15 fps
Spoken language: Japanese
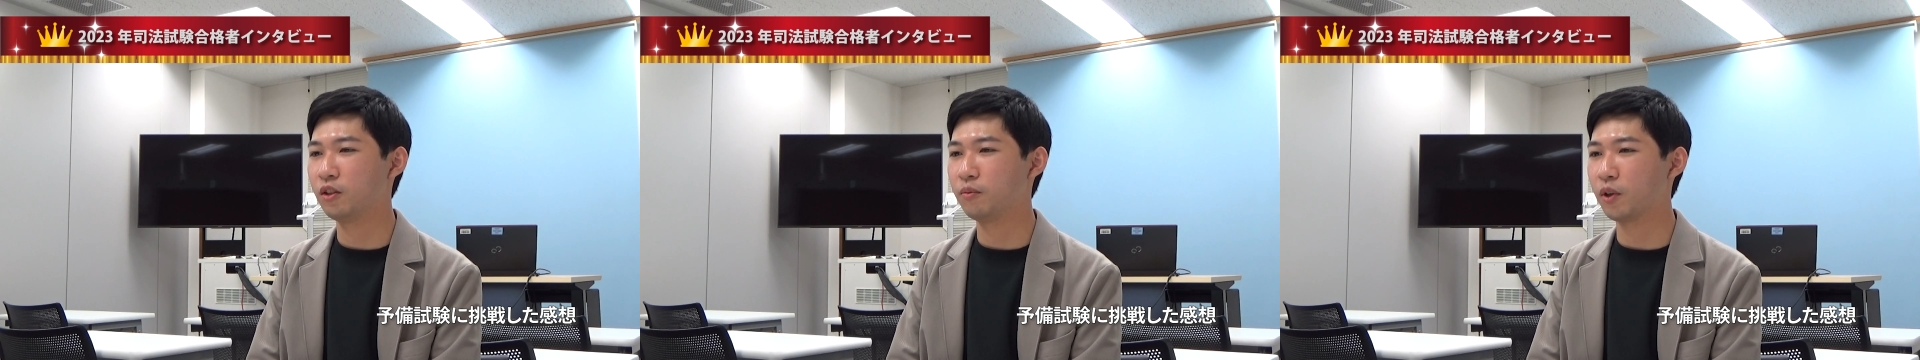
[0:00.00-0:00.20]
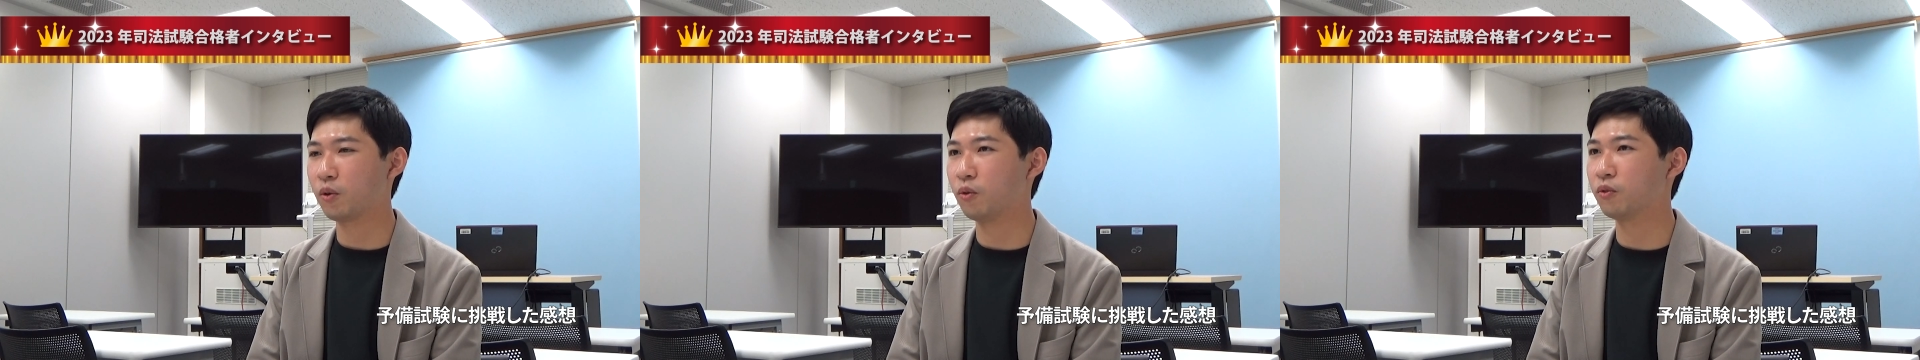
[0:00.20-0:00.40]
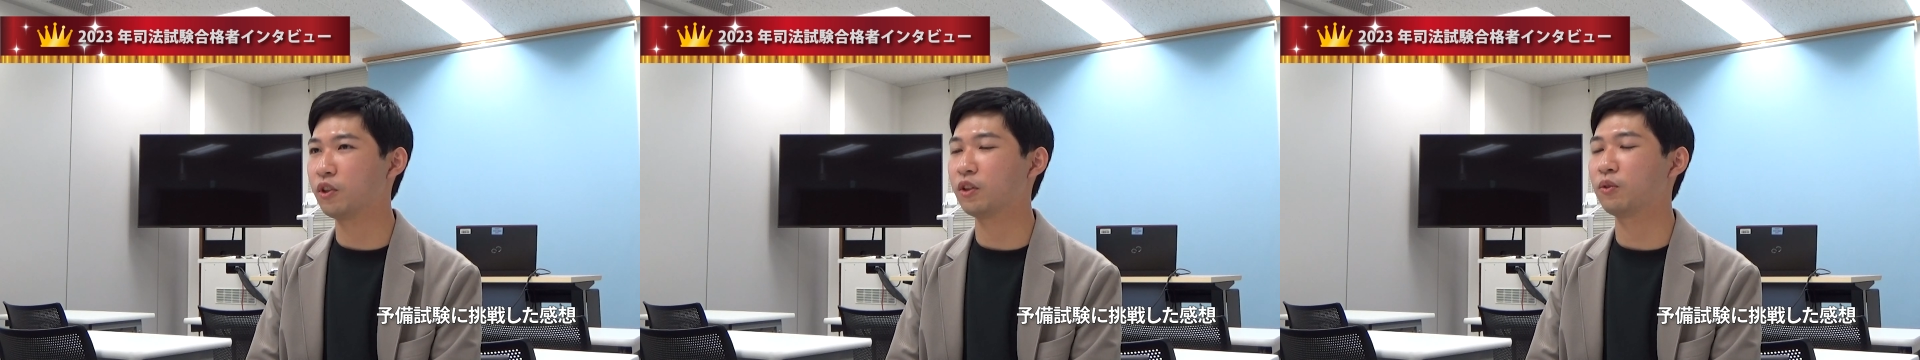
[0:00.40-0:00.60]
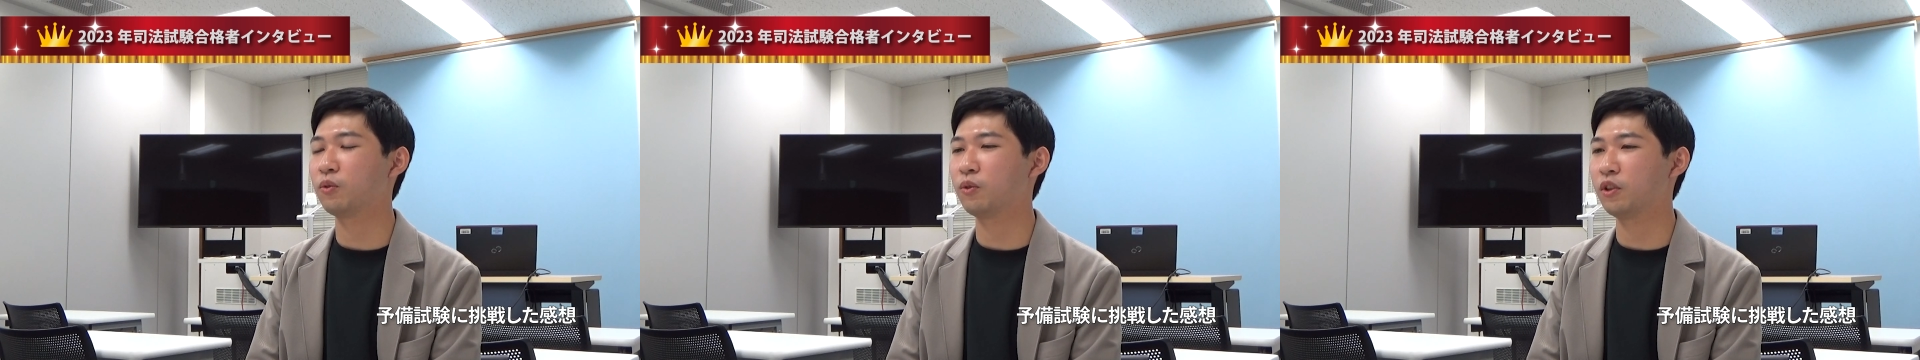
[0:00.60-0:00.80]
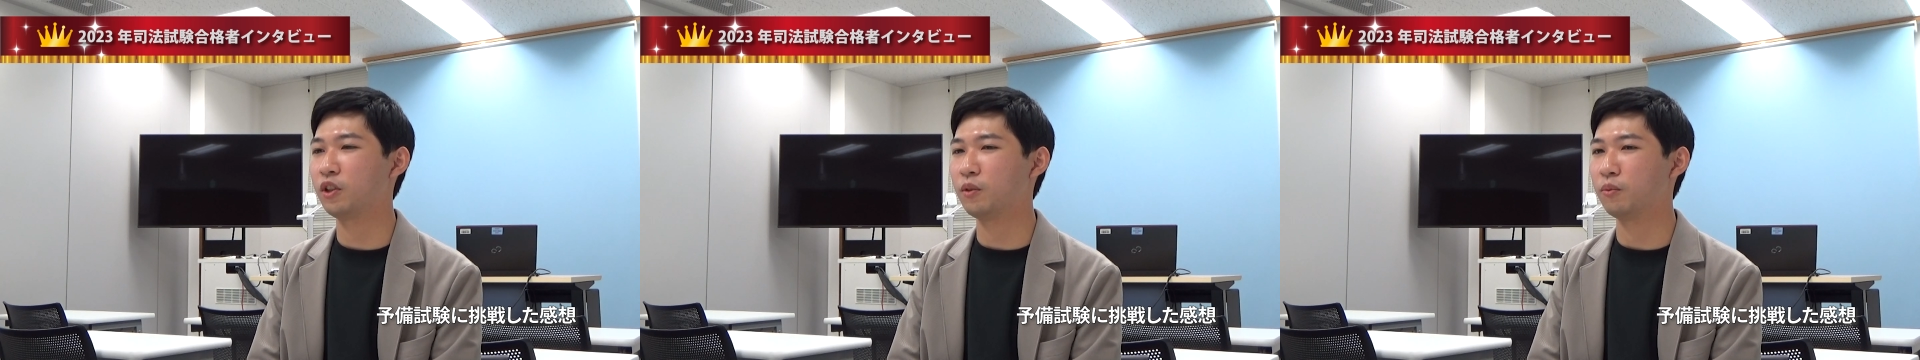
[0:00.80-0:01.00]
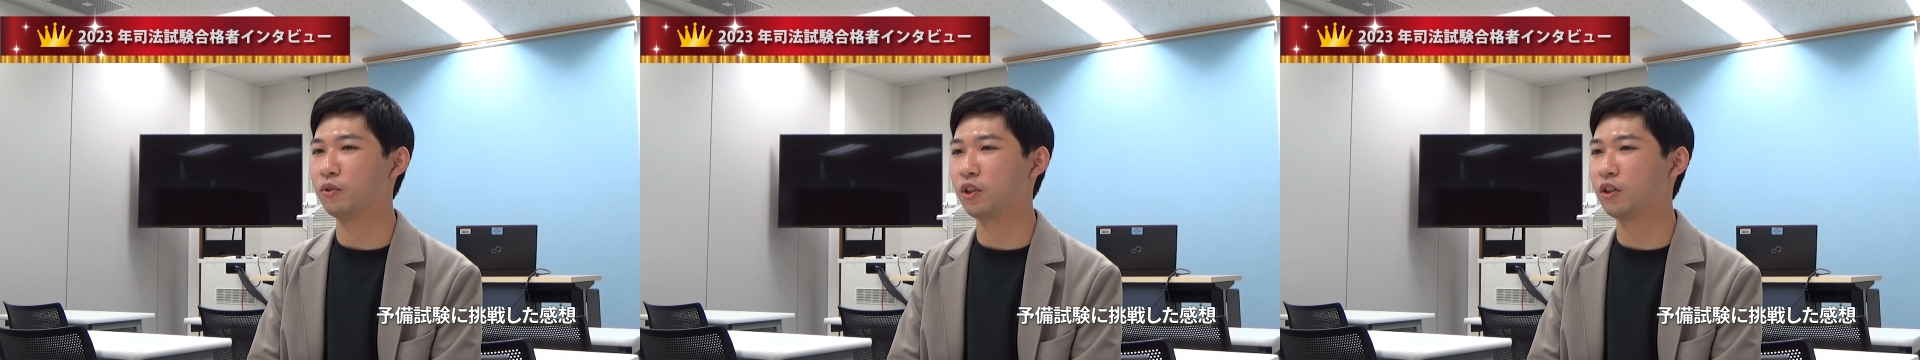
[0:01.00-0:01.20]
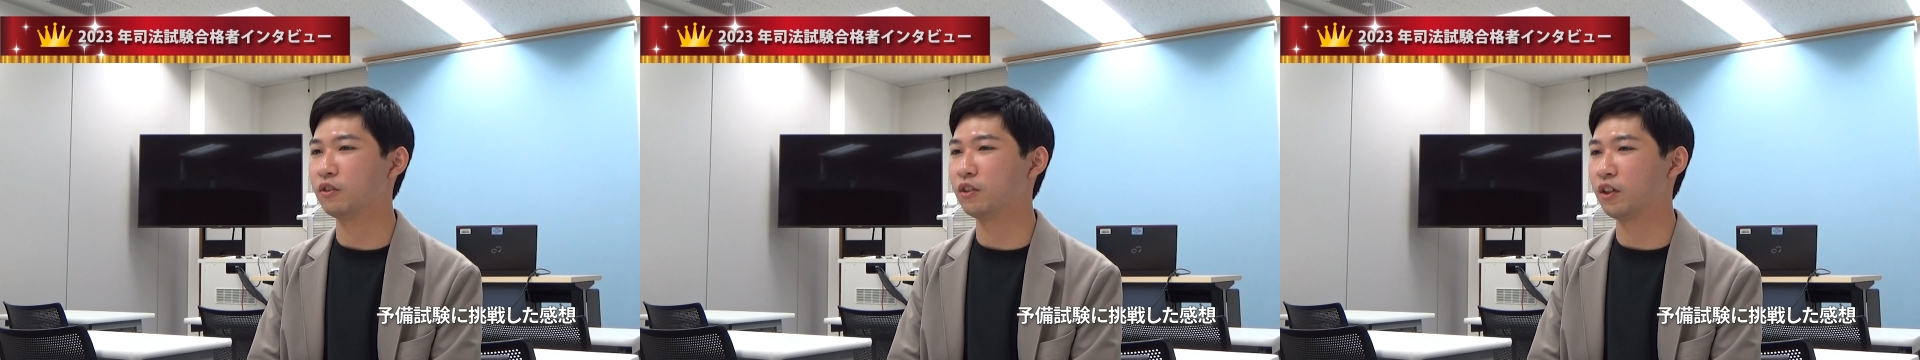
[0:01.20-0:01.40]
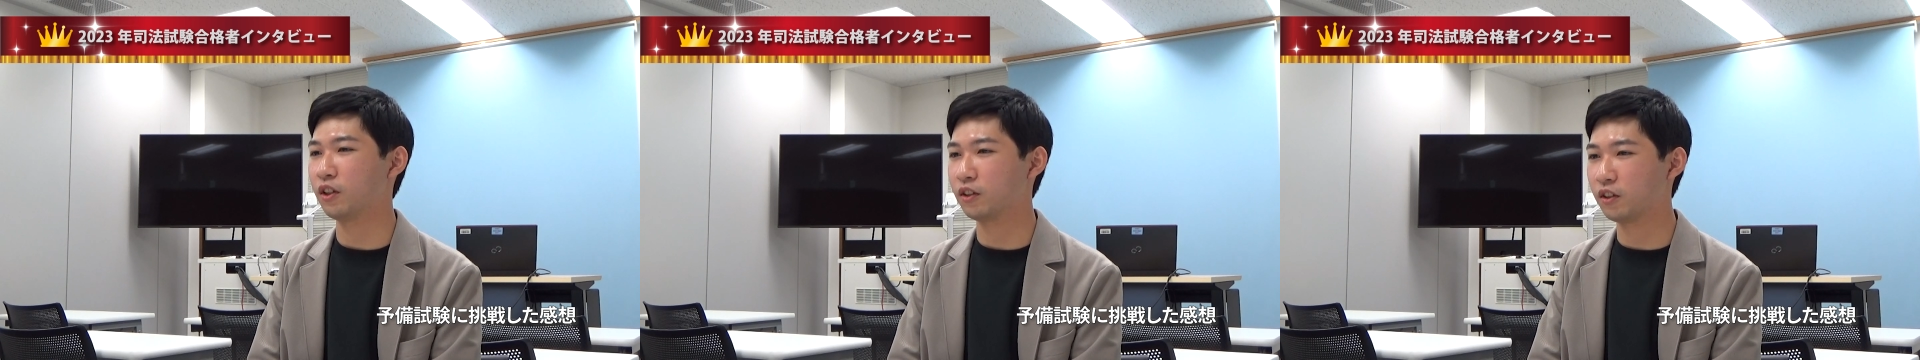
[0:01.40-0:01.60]
まあ、こんな答案でも受かる
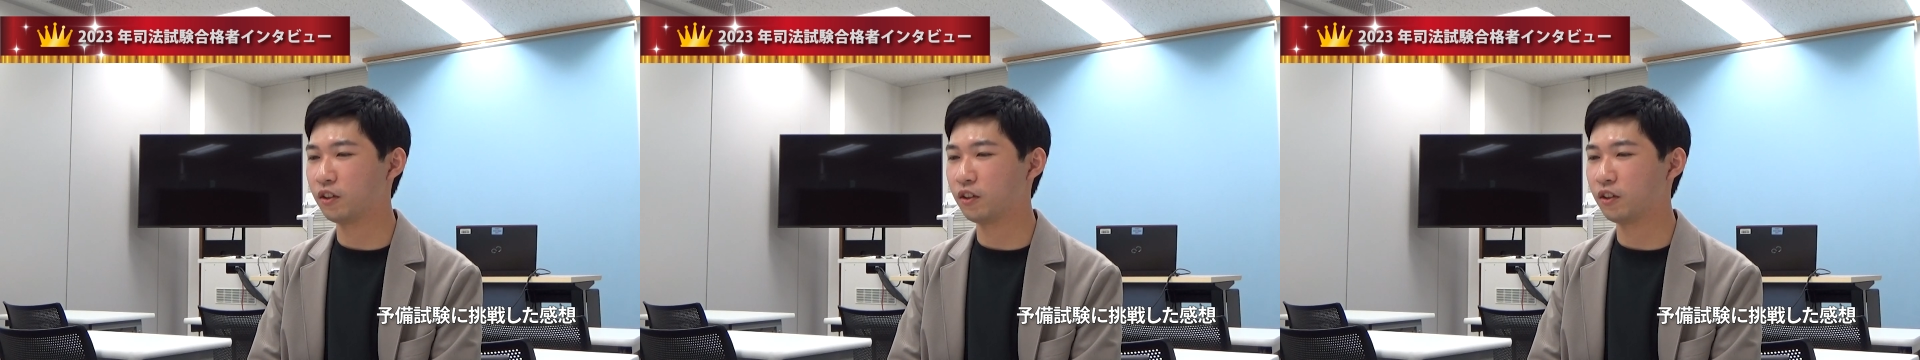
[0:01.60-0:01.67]
んだなっ